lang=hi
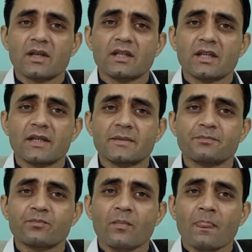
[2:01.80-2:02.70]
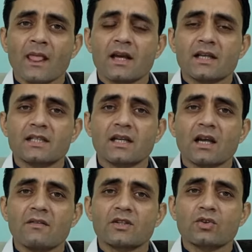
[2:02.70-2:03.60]
बनती है इसके
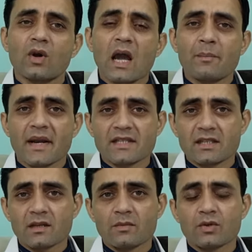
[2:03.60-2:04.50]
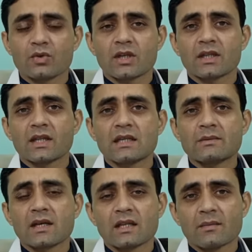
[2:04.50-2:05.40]
अलावा इसको हाइपर एसिडिटी में यूज़ करते हैं जब
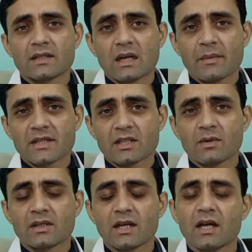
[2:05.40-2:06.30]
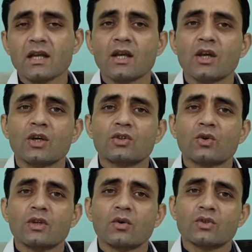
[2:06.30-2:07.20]
ज़्यादा मात्रा में एसिड बनता है
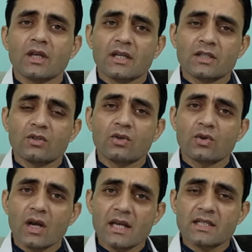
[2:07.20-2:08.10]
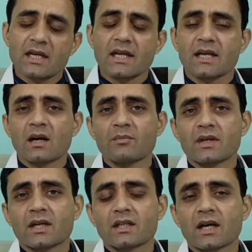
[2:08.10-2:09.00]
तो ये उस एसिड को न्यूट्रलाइज करने का काम भी
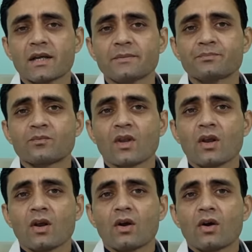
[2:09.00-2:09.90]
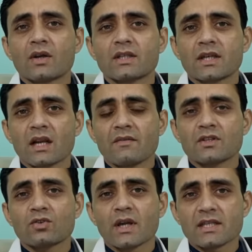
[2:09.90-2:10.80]
करता है और इसके अलावा
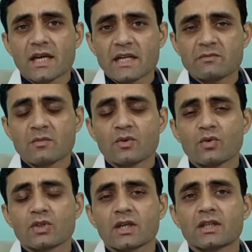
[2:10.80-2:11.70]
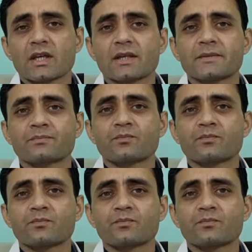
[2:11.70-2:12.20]
इसको गैस्ट्राइटिस में भी यूज़ करते हैं